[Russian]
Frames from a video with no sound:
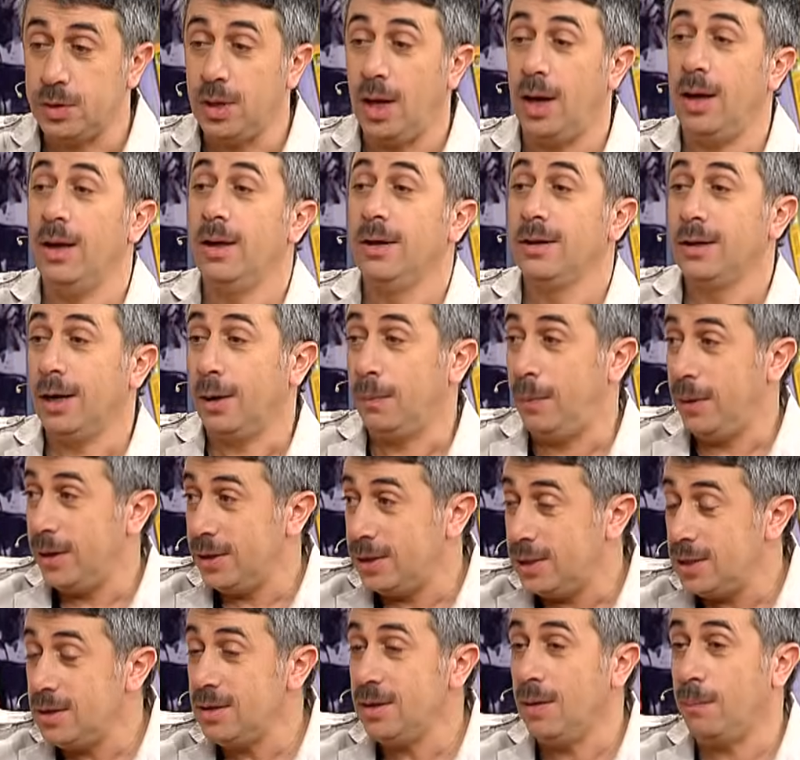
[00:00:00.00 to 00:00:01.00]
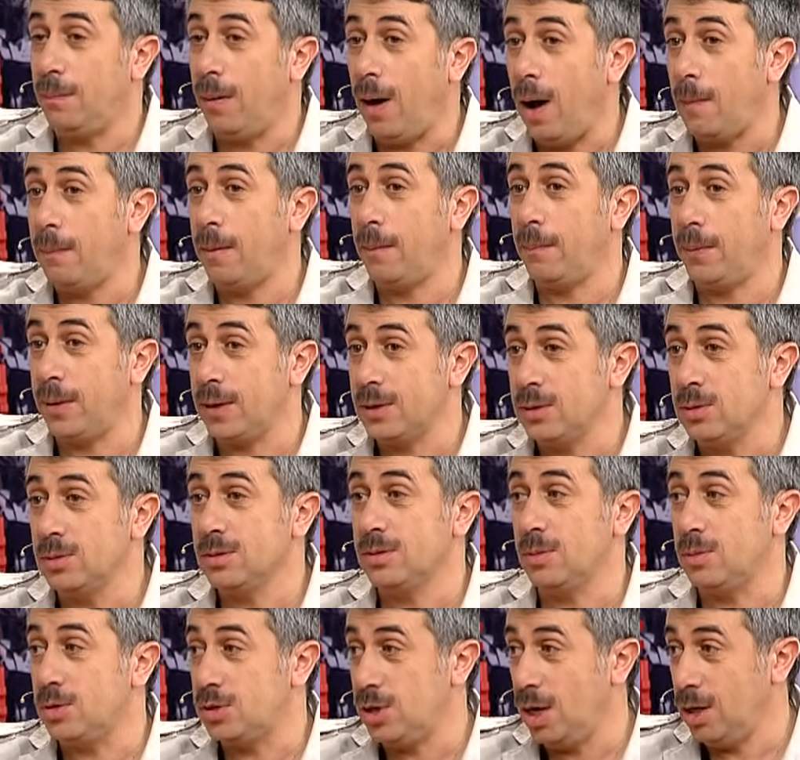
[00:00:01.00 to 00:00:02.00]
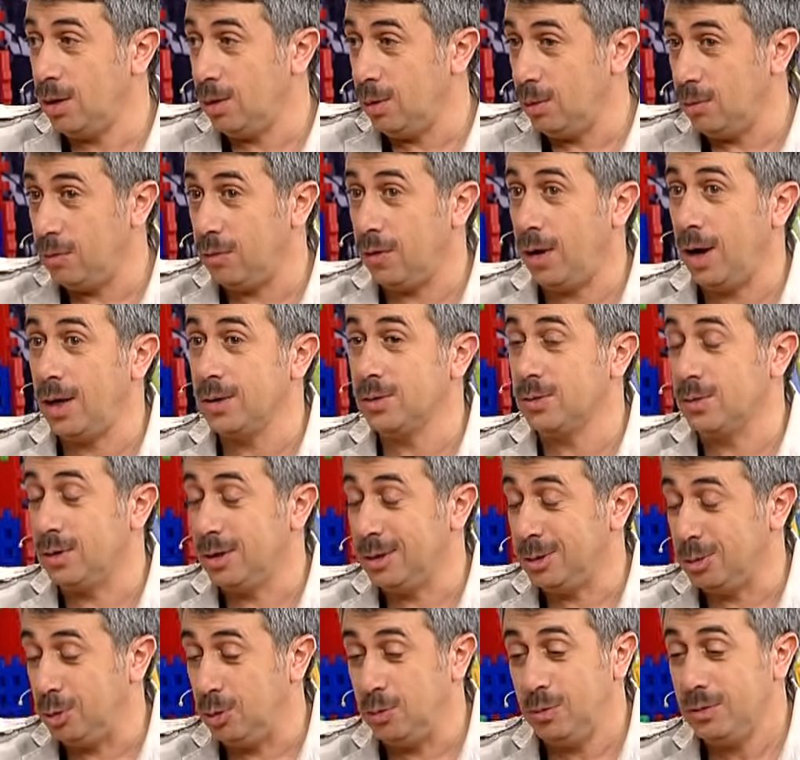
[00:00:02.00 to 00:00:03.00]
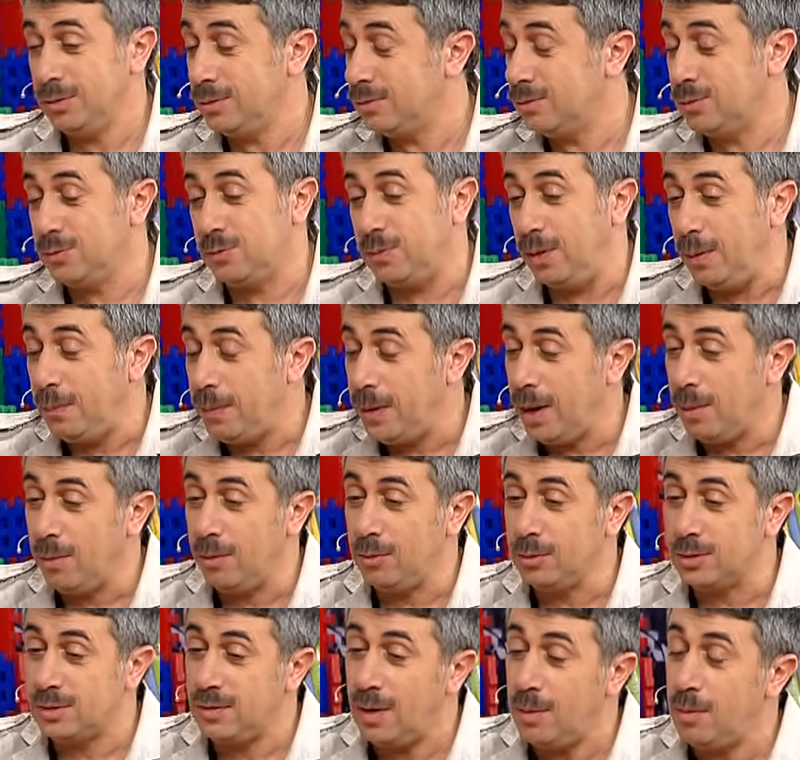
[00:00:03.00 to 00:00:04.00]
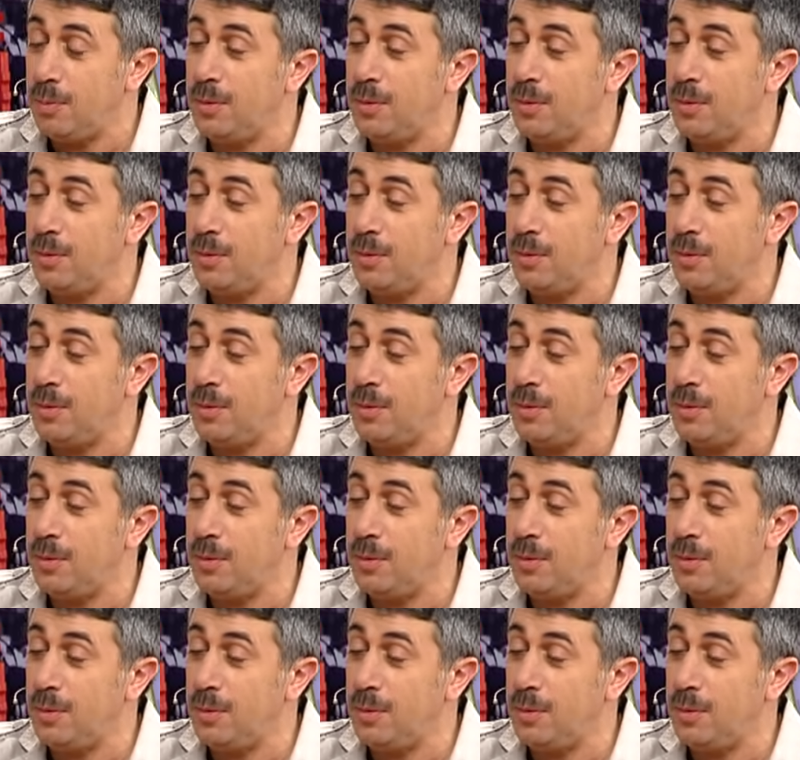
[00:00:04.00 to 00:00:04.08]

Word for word: Да. Поэтита папа произнес замечательную фразу а то вы прямо, вот с вами